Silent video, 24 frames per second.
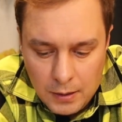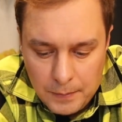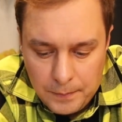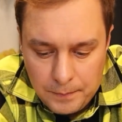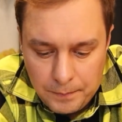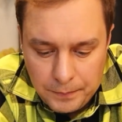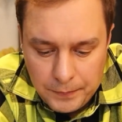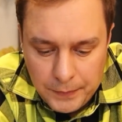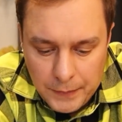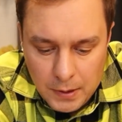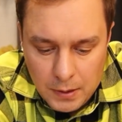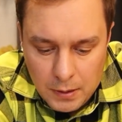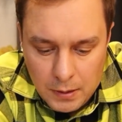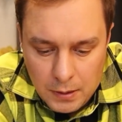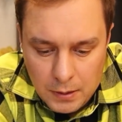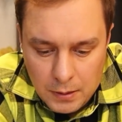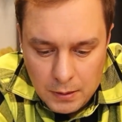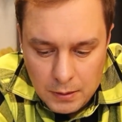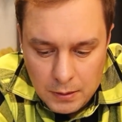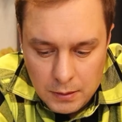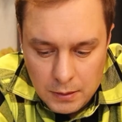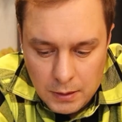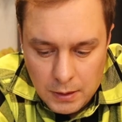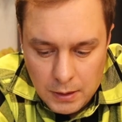
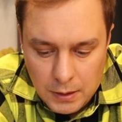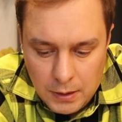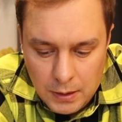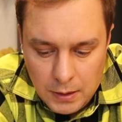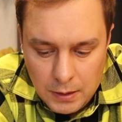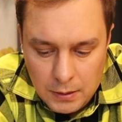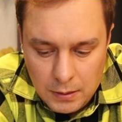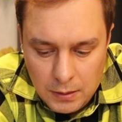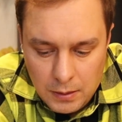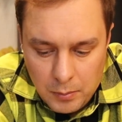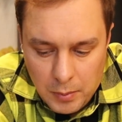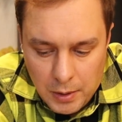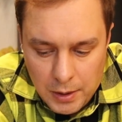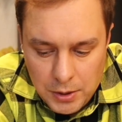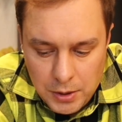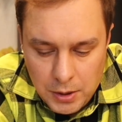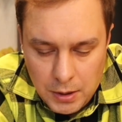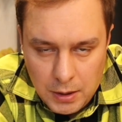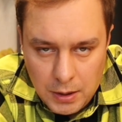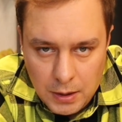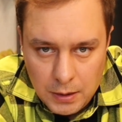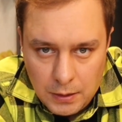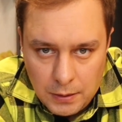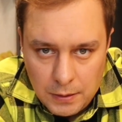э, какие-то
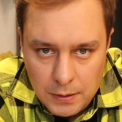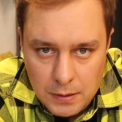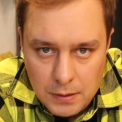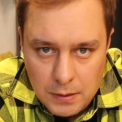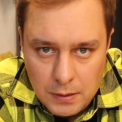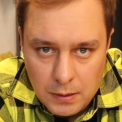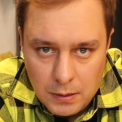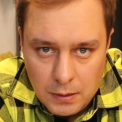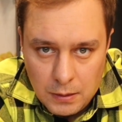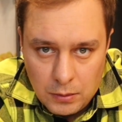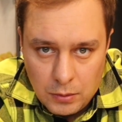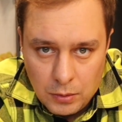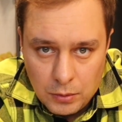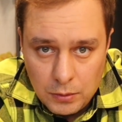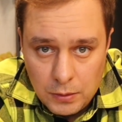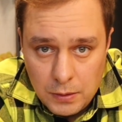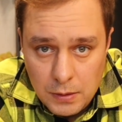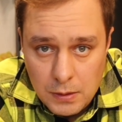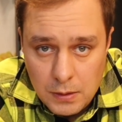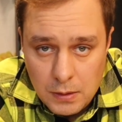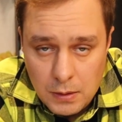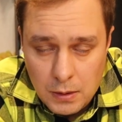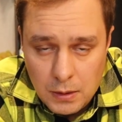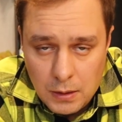небольшие хитрости,
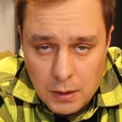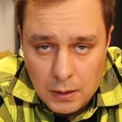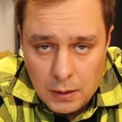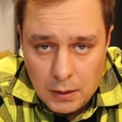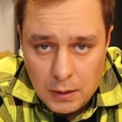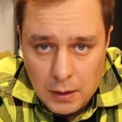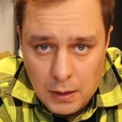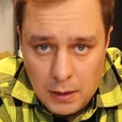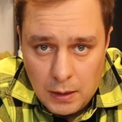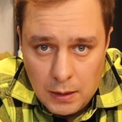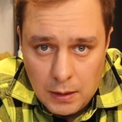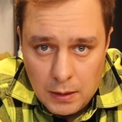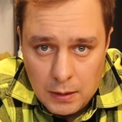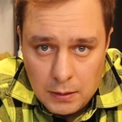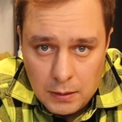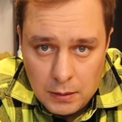тонкости и так далее.